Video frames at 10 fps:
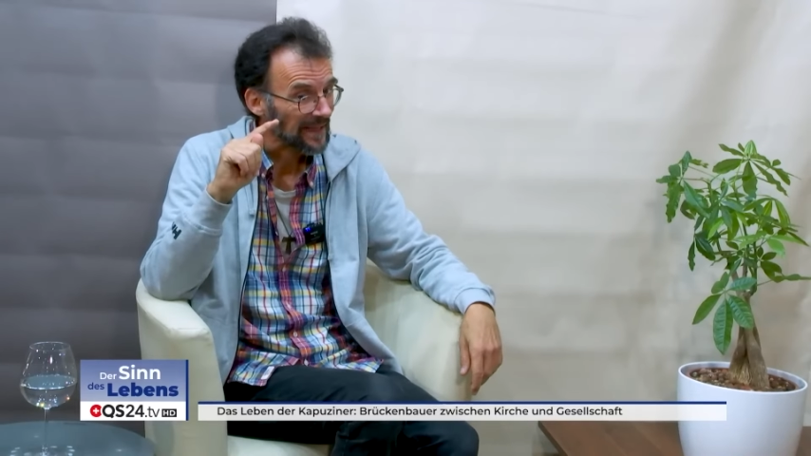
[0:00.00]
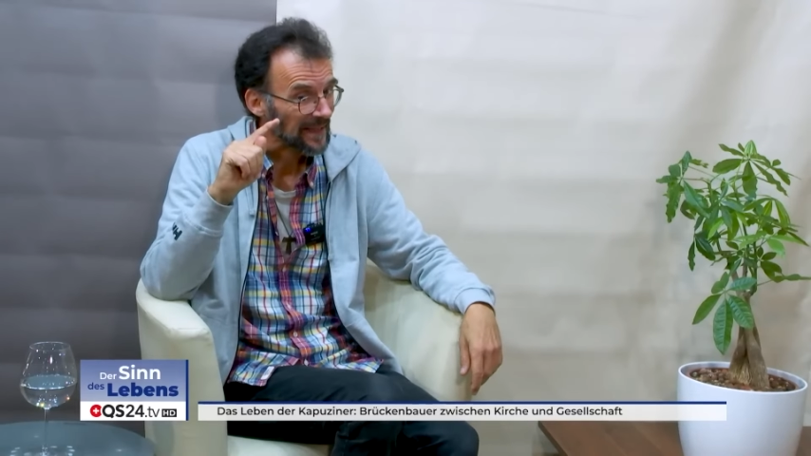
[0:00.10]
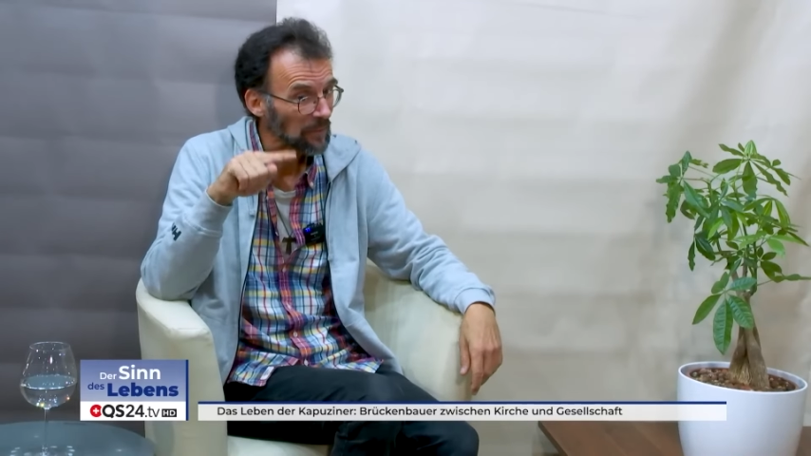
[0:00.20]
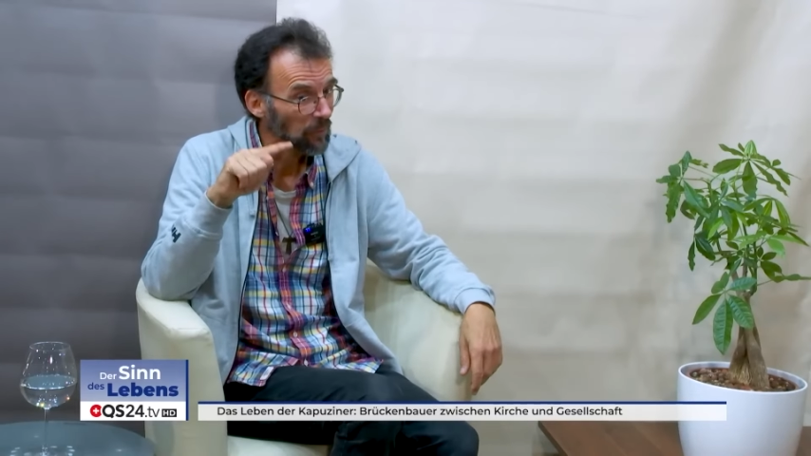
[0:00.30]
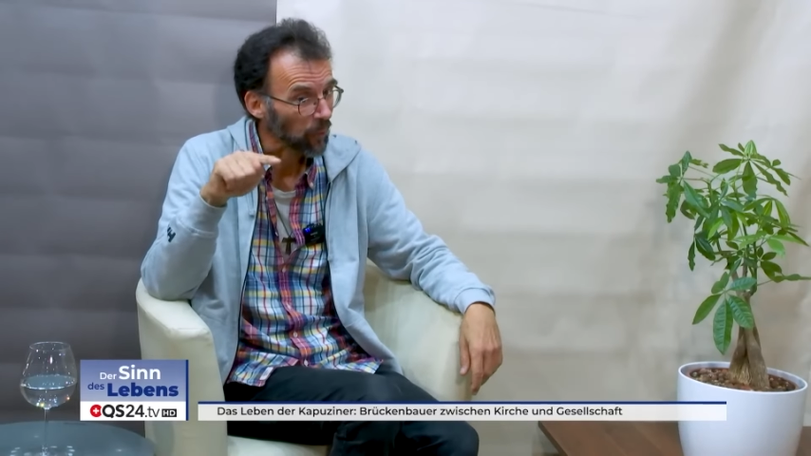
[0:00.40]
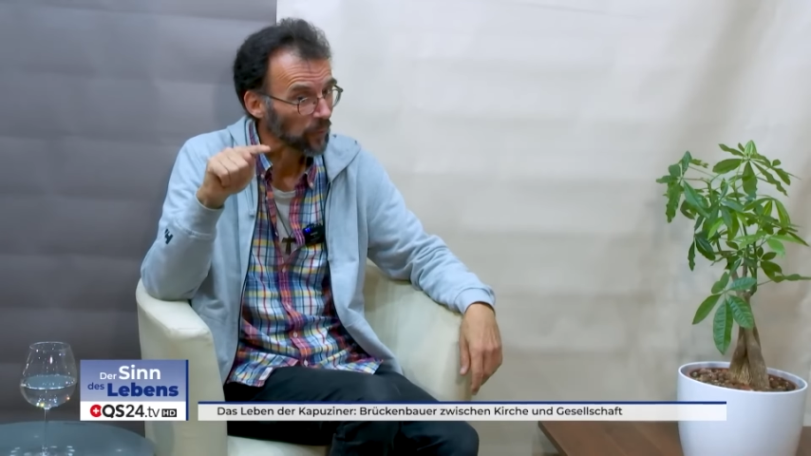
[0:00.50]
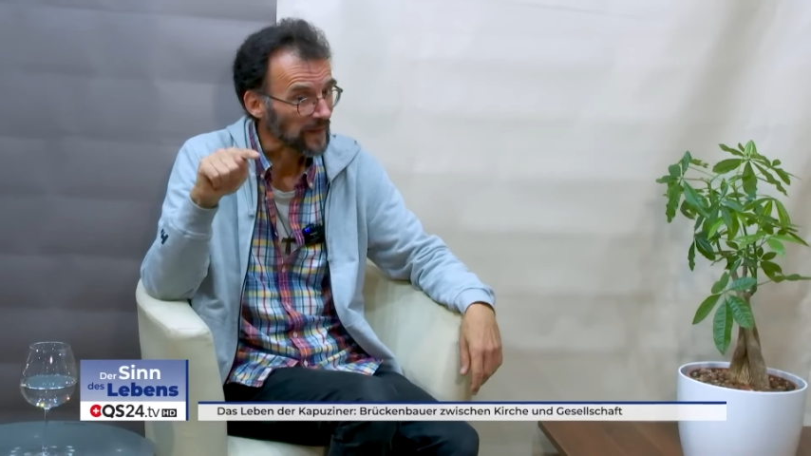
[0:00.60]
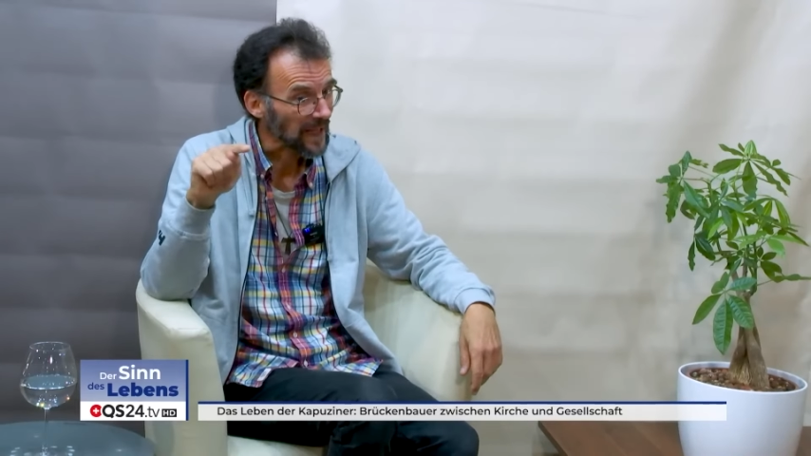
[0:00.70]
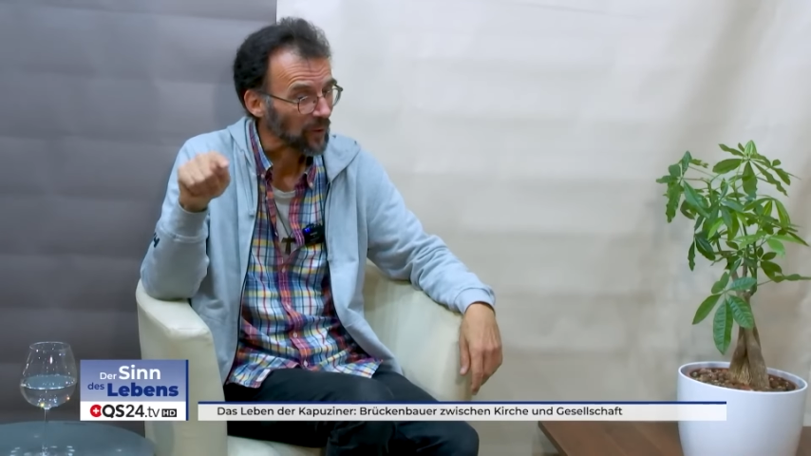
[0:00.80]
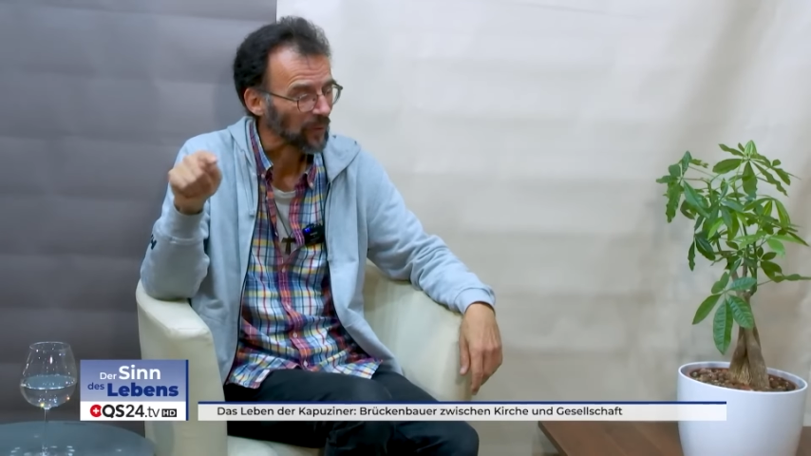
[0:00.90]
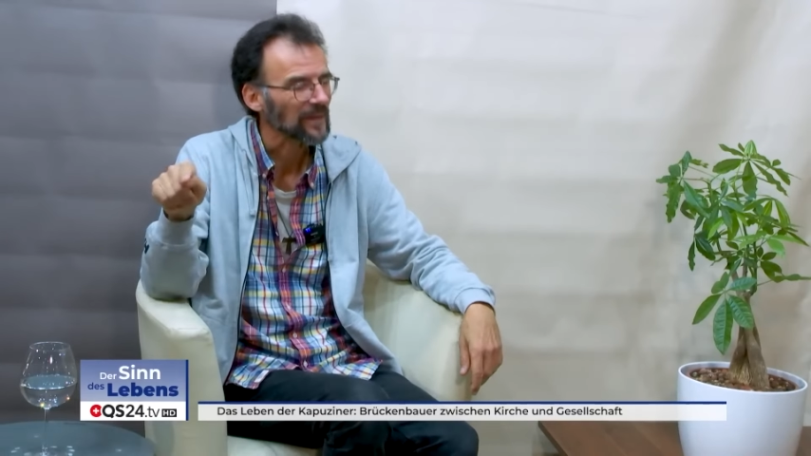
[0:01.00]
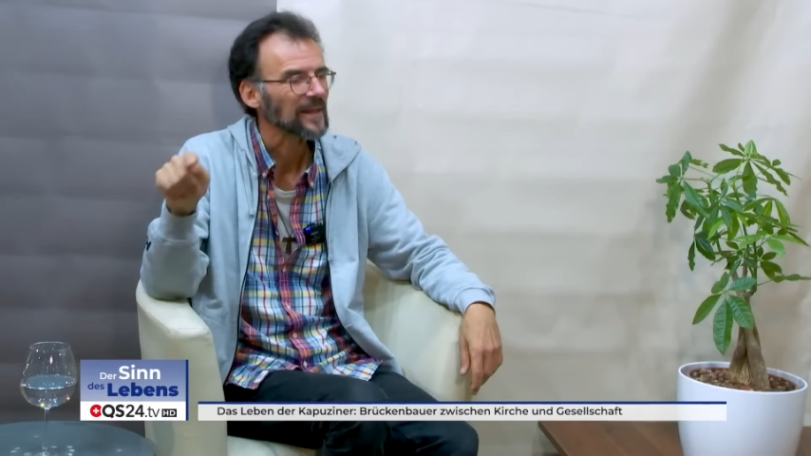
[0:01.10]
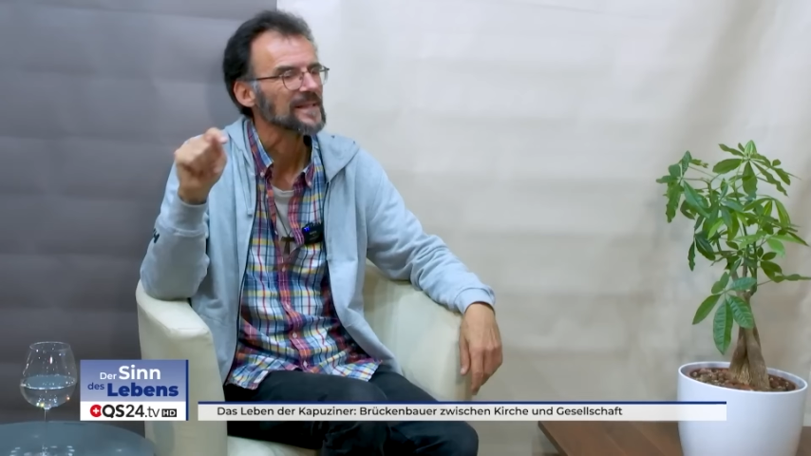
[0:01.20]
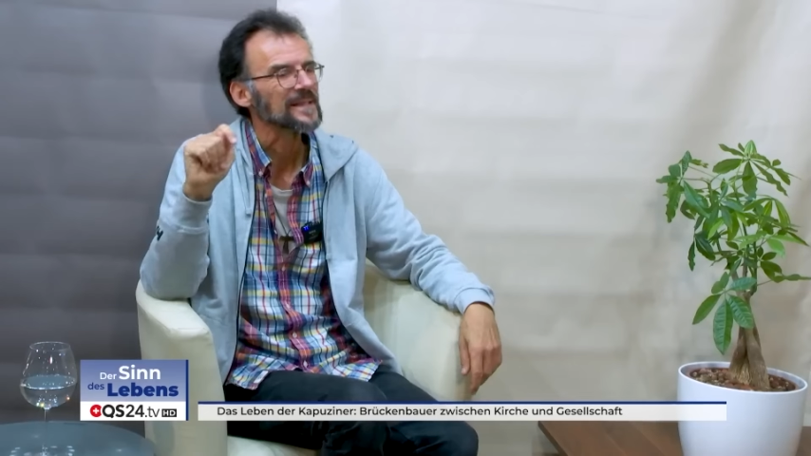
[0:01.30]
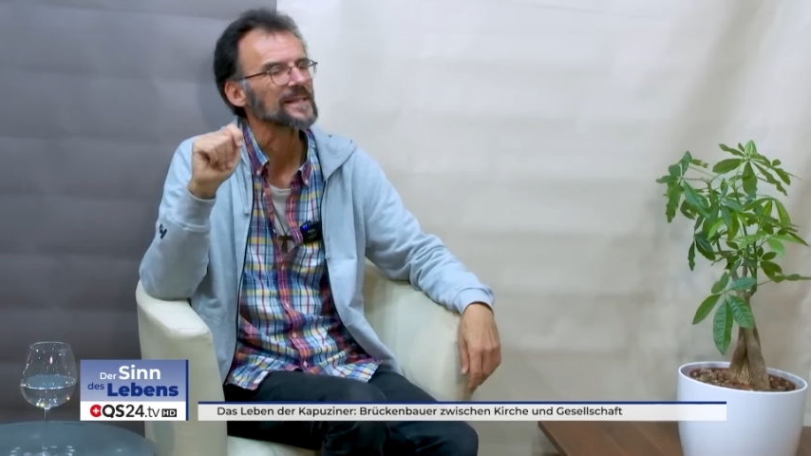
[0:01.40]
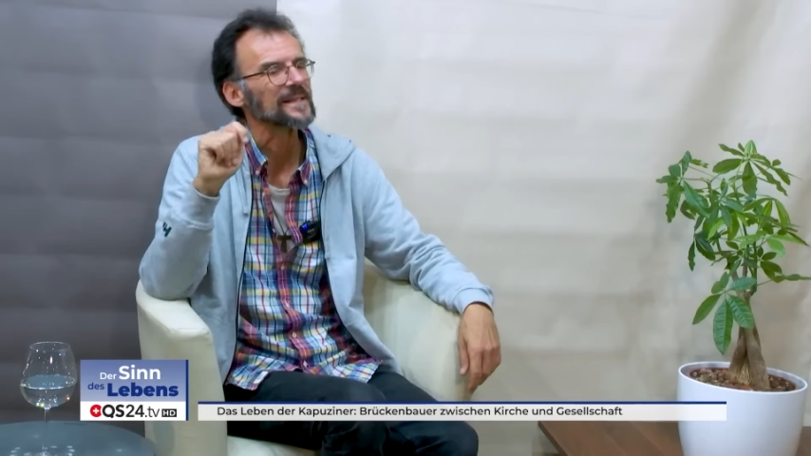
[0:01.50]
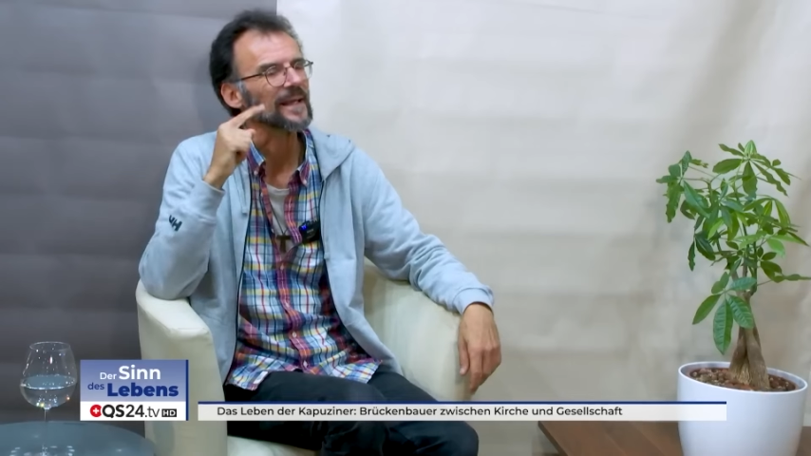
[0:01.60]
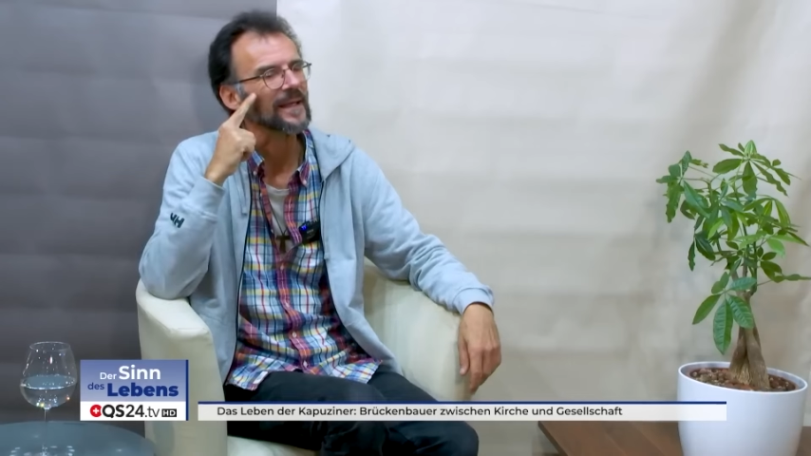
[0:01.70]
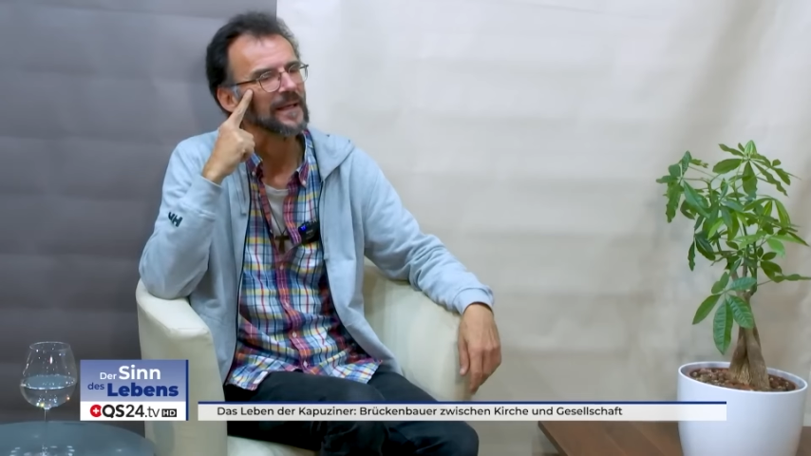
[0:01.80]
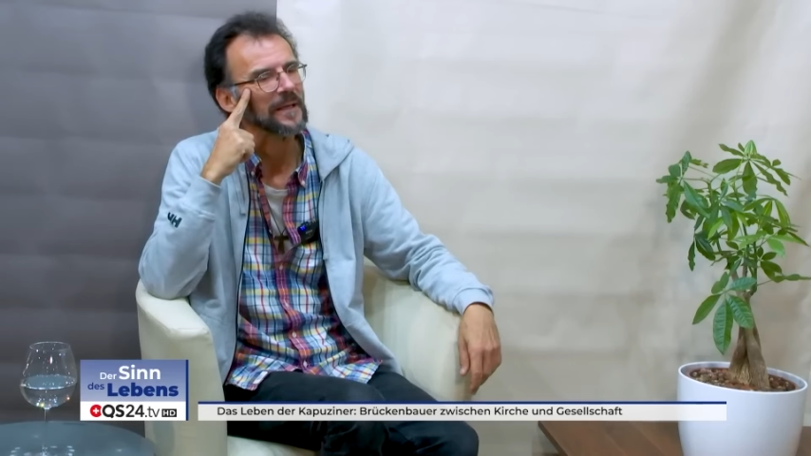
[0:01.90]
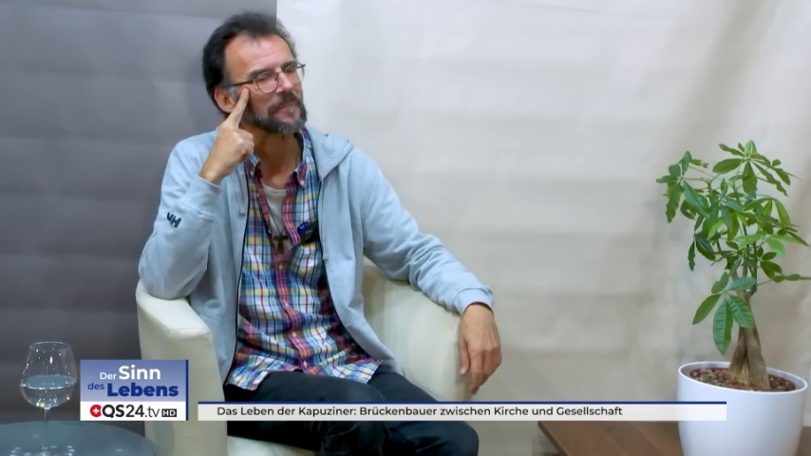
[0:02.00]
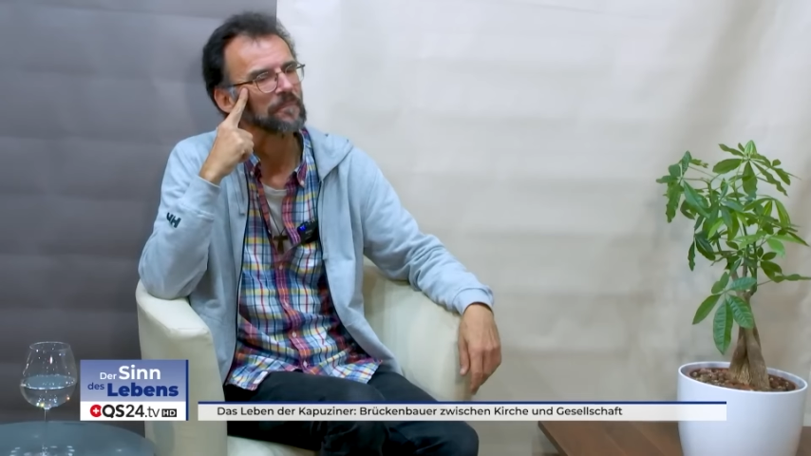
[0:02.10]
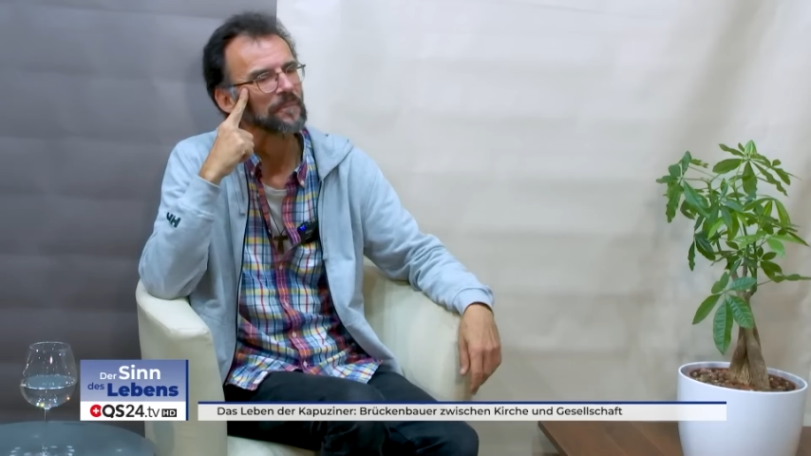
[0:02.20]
der Bote Gottes äh,